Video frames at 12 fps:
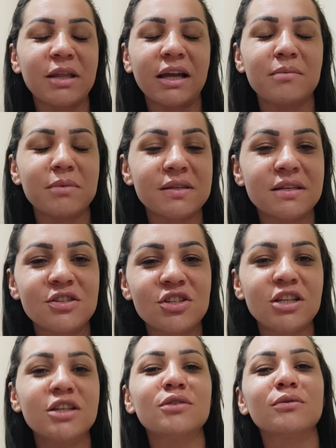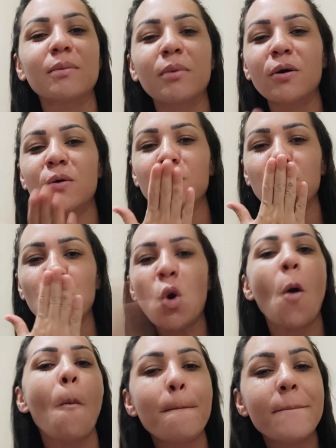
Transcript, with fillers: tá aqui me assistindo, tá bom? Um